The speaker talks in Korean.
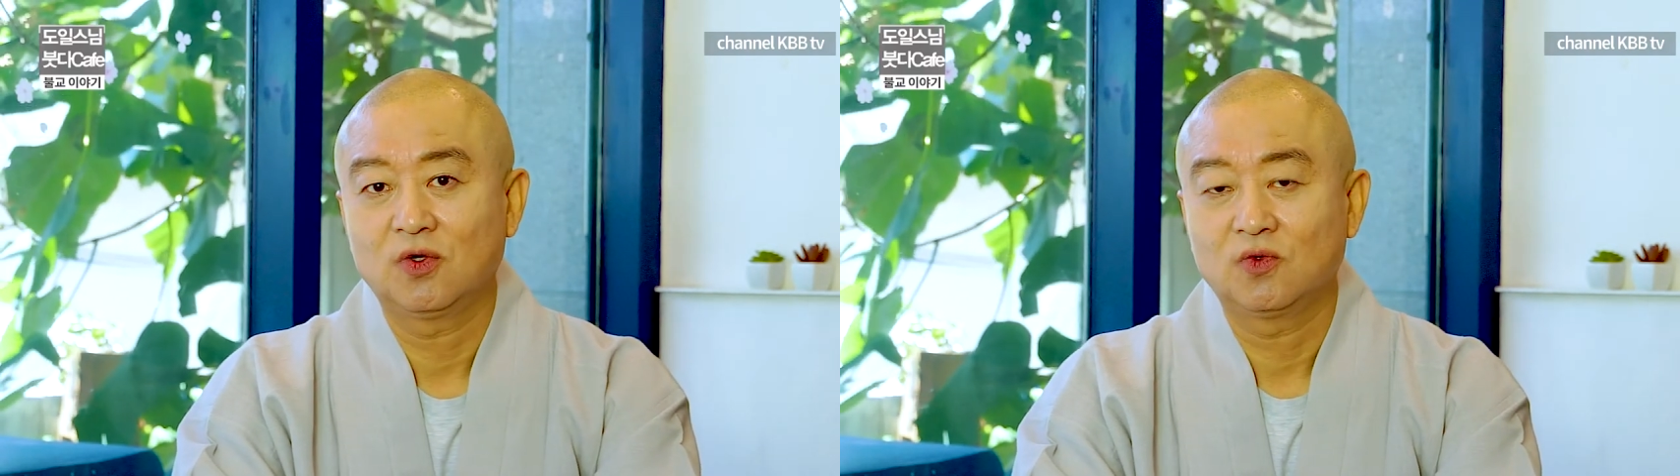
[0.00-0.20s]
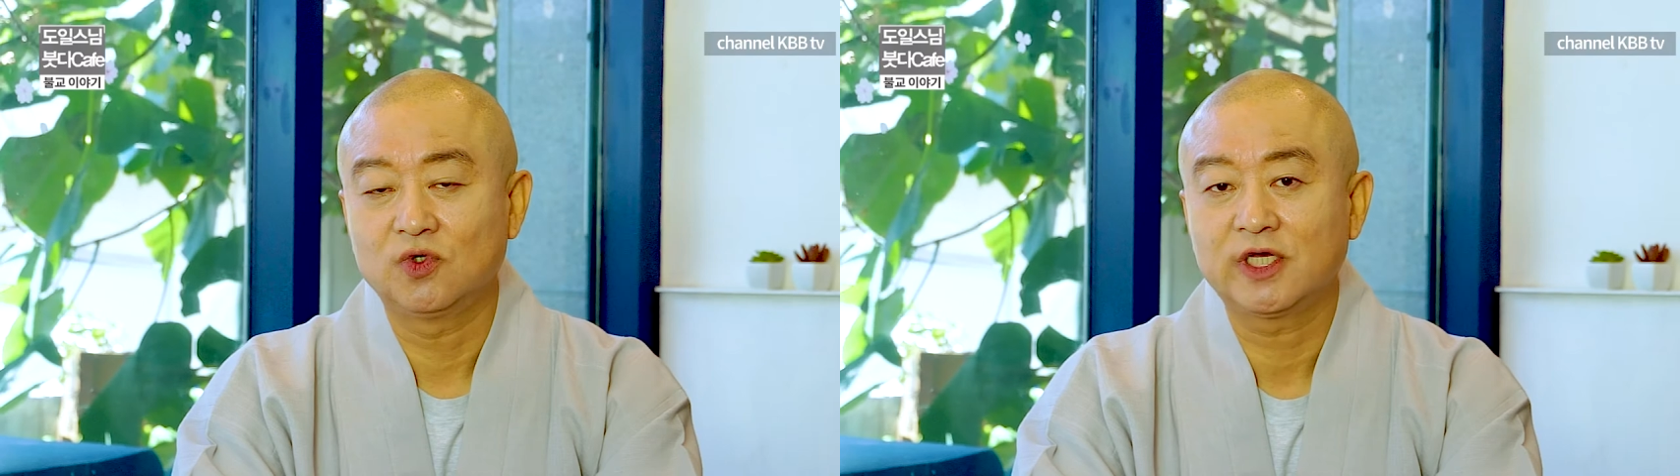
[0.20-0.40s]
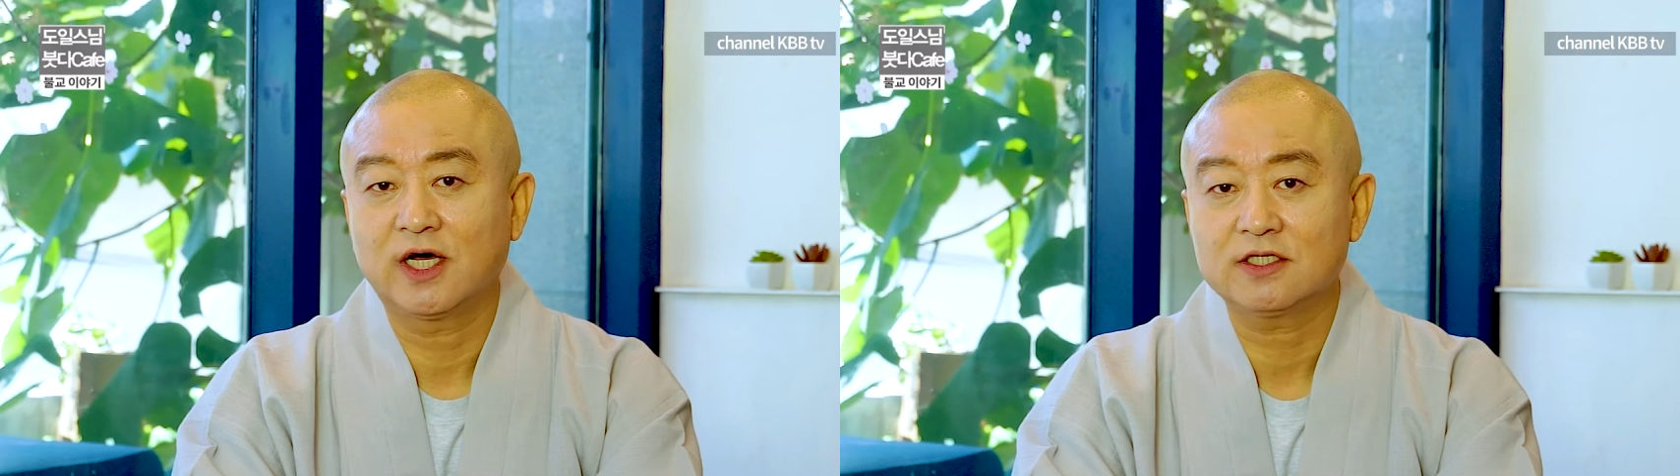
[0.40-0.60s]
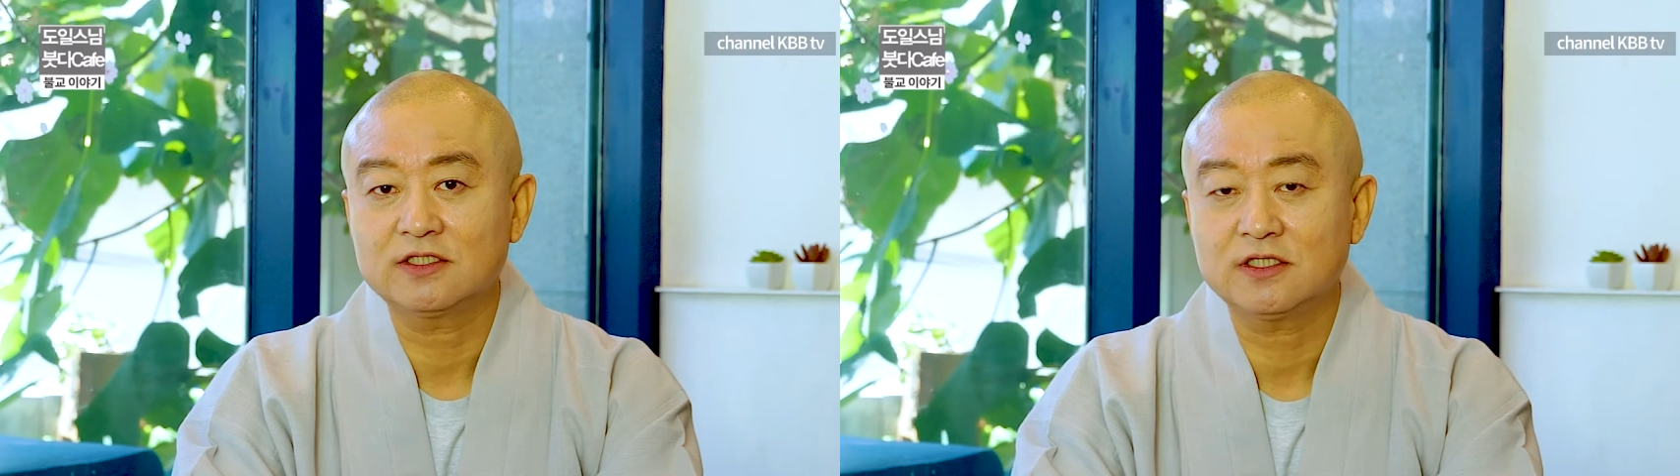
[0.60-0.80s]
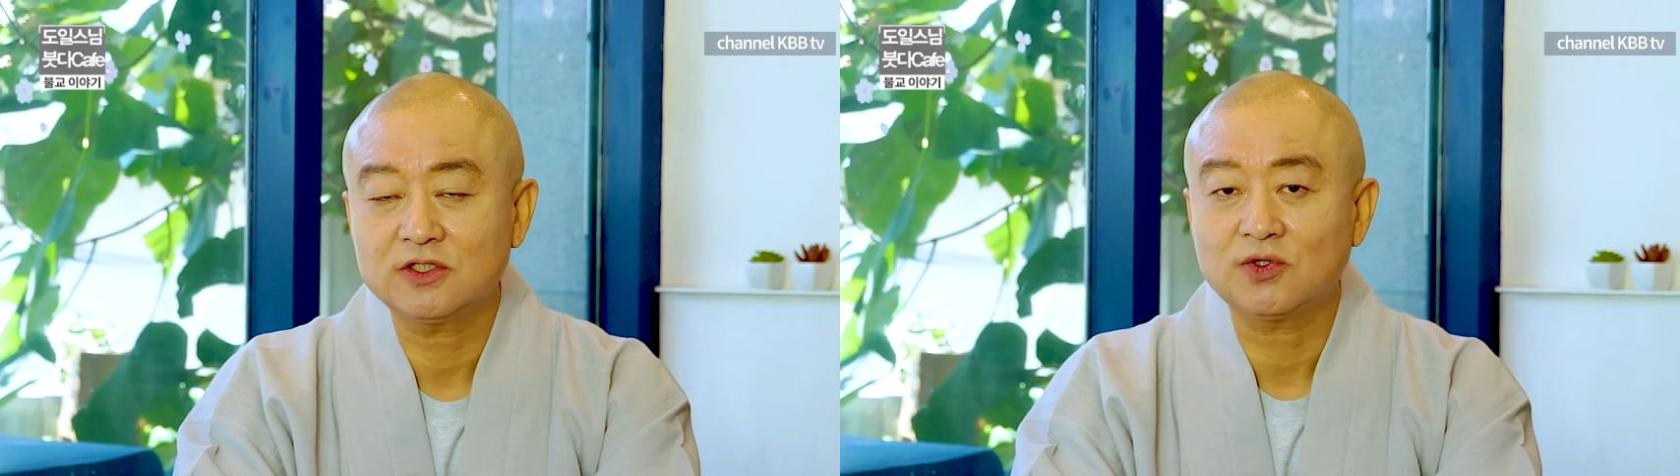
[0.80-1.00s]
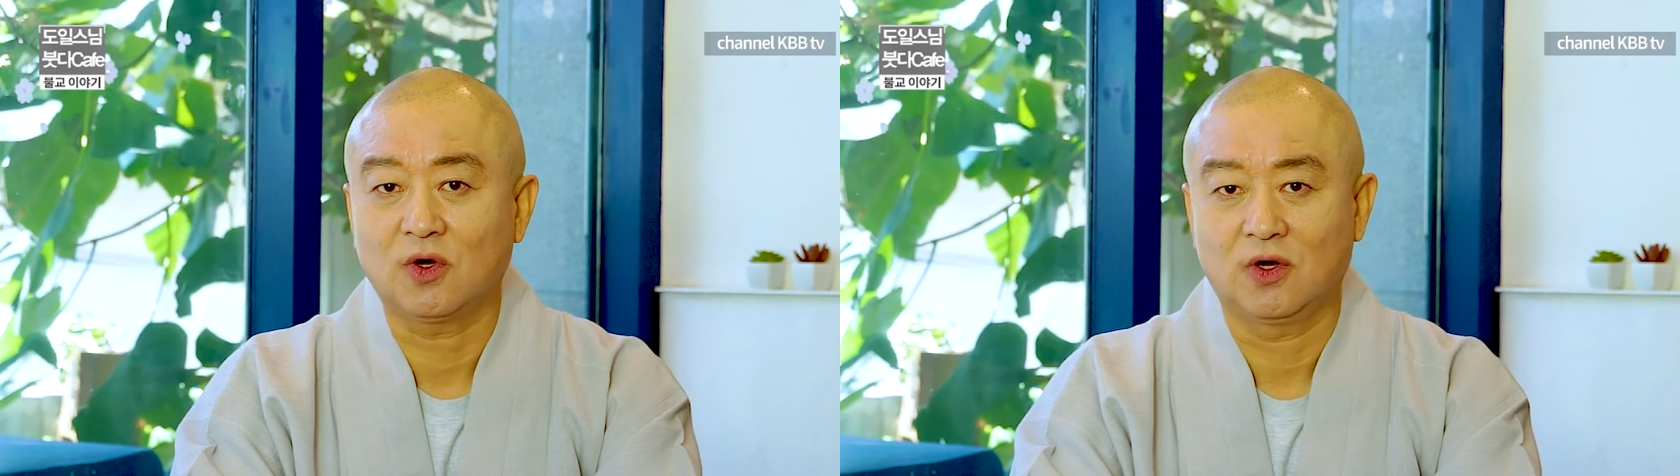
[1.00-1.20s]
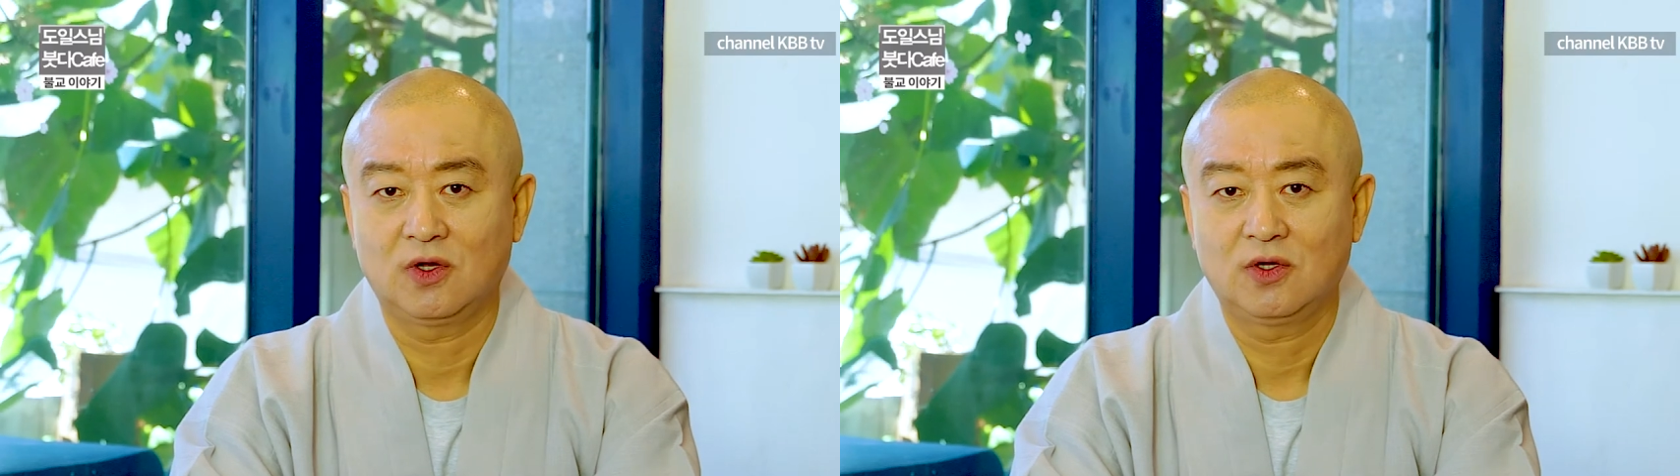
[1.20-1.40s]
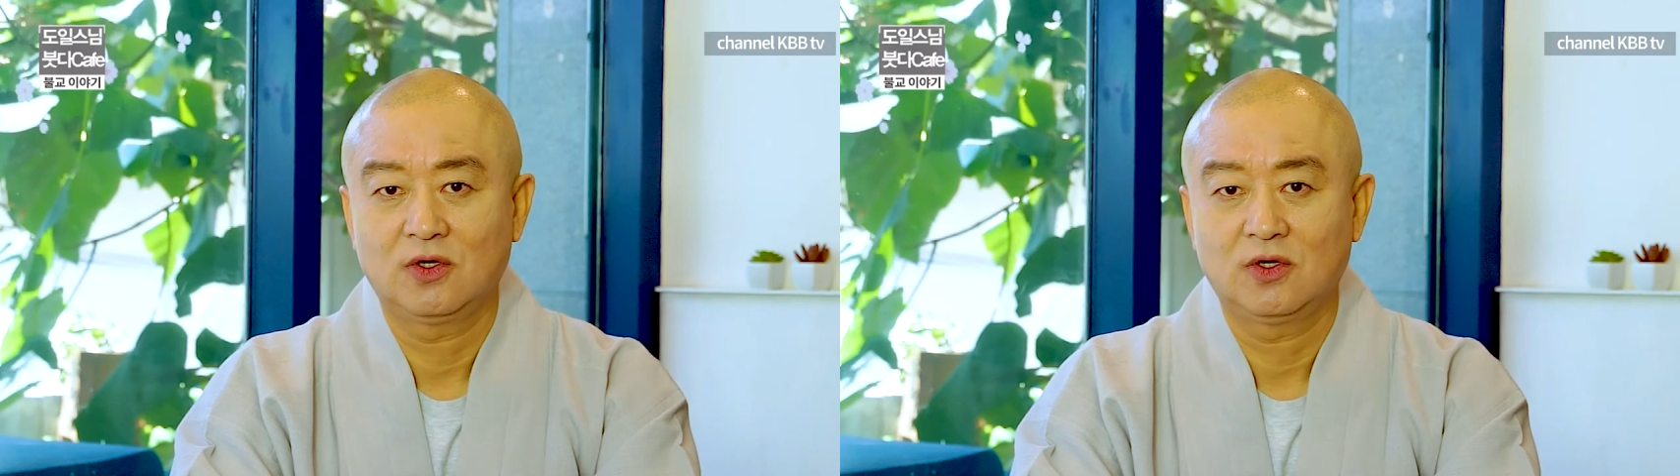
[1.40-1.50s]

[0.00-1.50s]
우리가 스스로